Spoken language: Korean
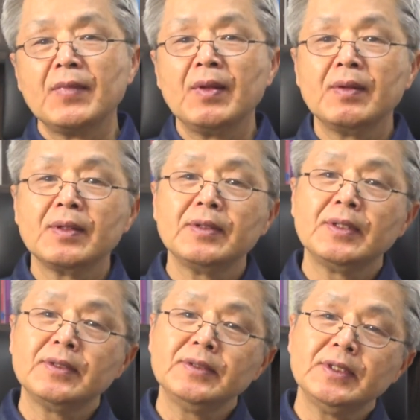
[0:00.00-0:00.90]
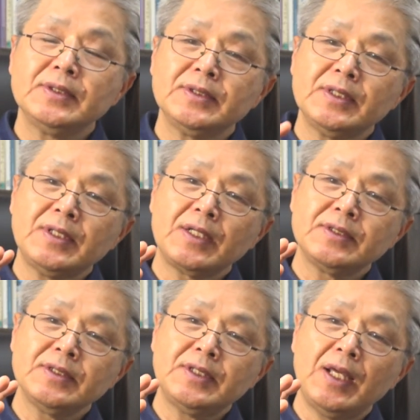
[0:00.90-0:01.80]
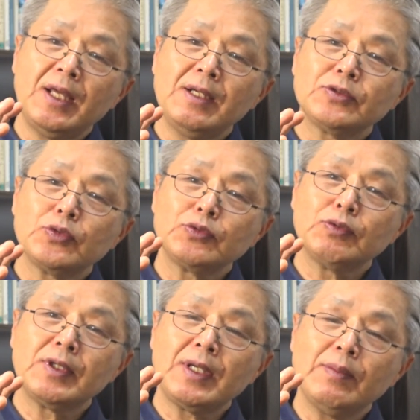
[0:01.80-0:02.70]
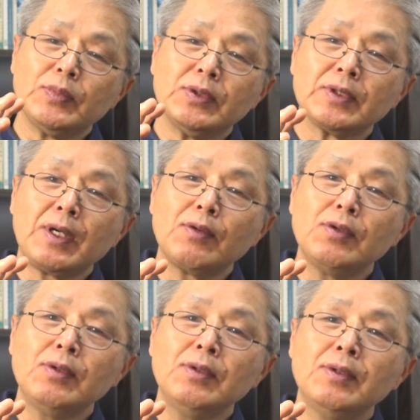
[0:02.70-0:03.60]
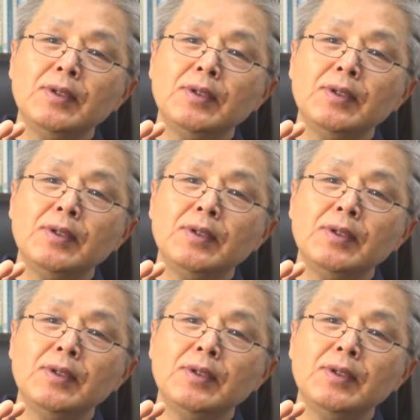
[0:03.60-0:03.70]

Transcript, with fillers: 음, 그래서 이제 세상에서 제일 소중한 게 뭐라고